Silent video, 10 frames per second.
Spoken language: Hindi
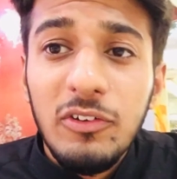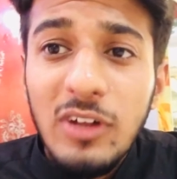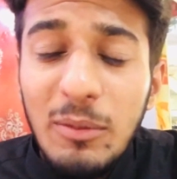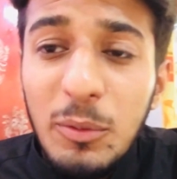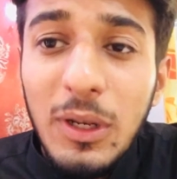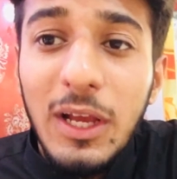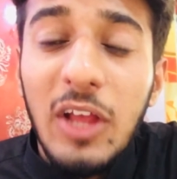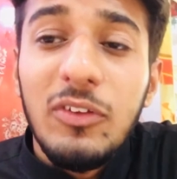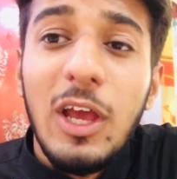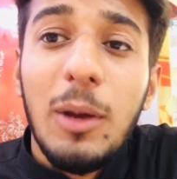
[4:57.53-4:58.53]
जनाबे
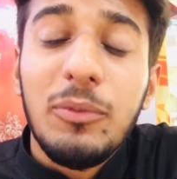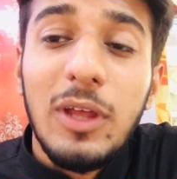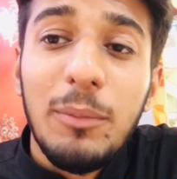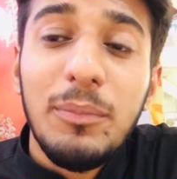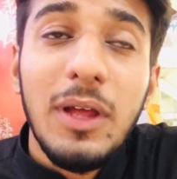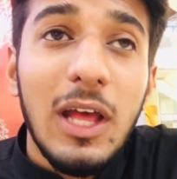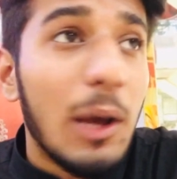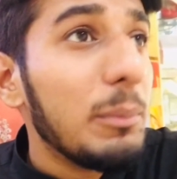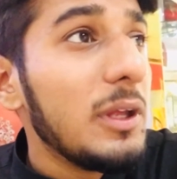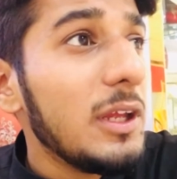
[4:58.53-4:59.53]
कैसे हैं आप सब
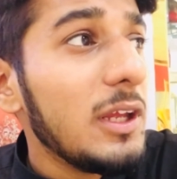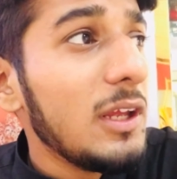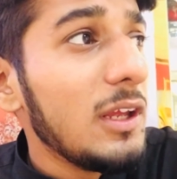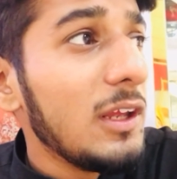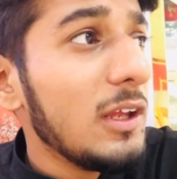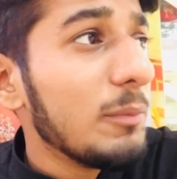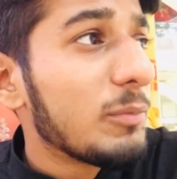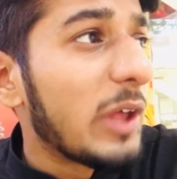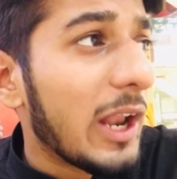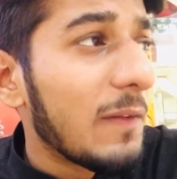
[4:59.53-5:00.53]
अभी
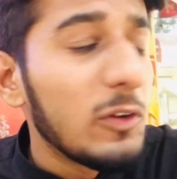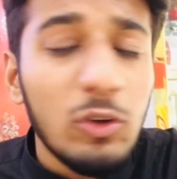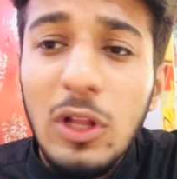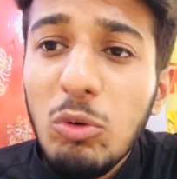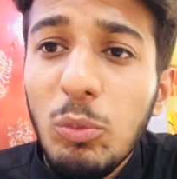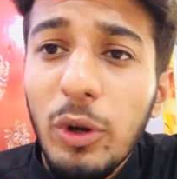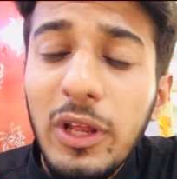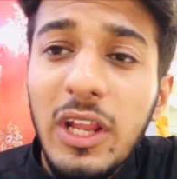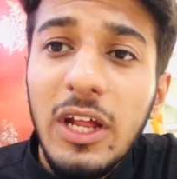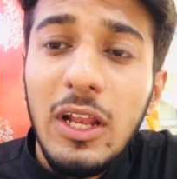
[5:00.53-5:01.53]
सारा दिन जो था वो बोरिंग
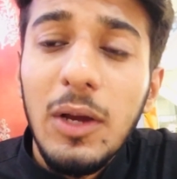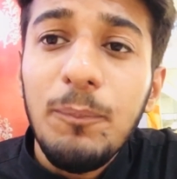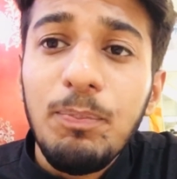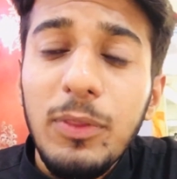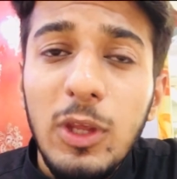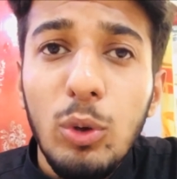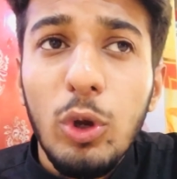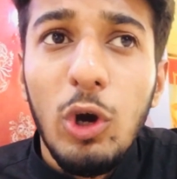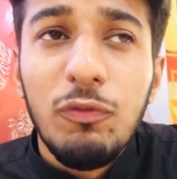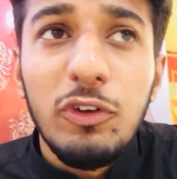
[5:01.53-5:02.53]
ही निकला क्योंकि
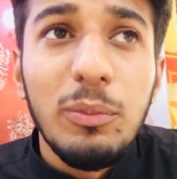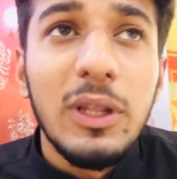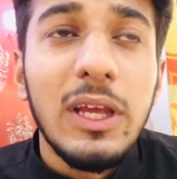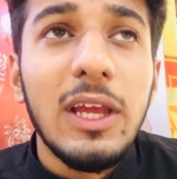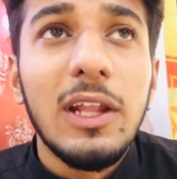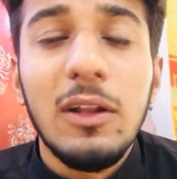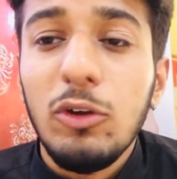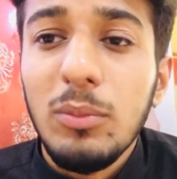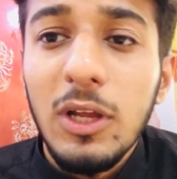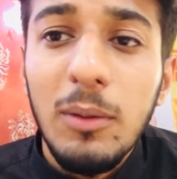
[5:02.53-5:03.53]
ऑफिस में थे
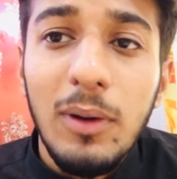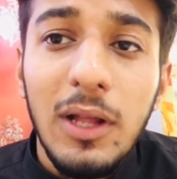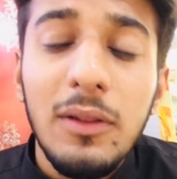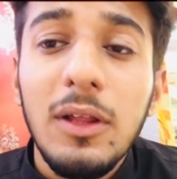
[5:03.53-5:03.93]
जुम्मे के बाद